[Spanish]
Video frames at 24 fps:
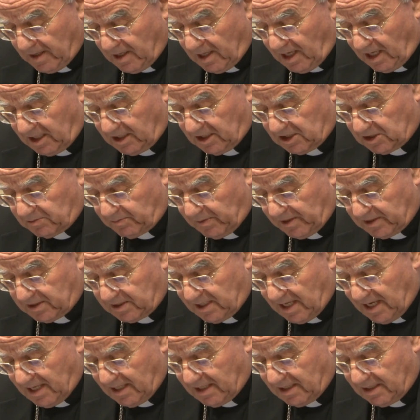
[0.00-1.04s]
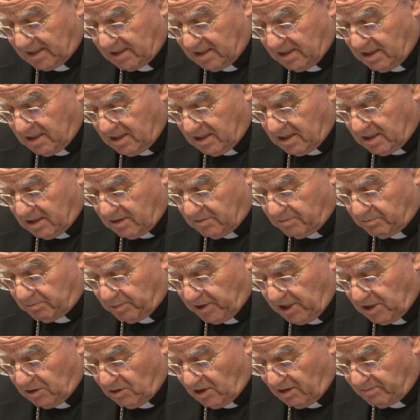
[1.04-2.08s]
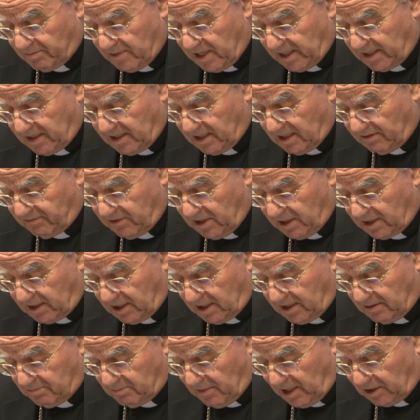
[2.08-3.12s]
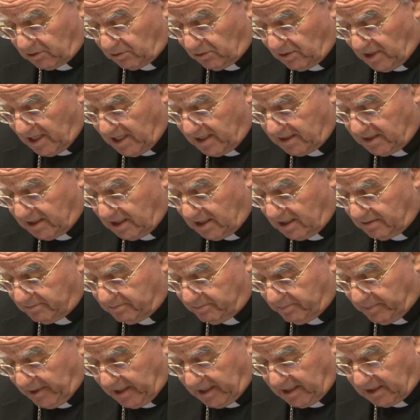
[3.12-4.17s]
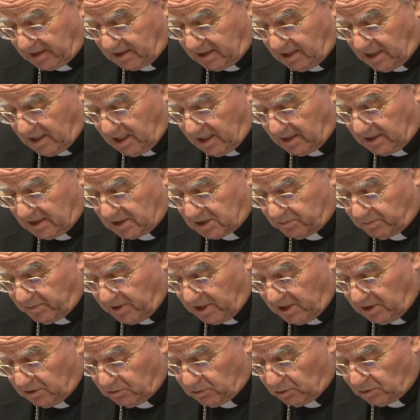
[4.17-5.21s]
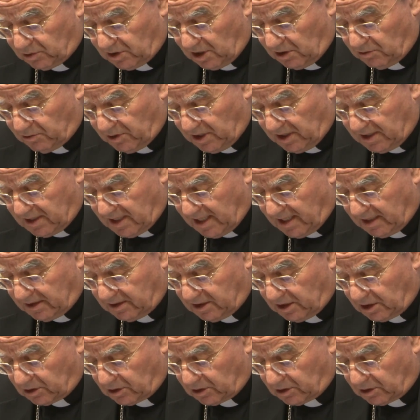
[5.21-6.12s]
En especial, pido a María Virgen Inmaculada para que en espíritu de unidad y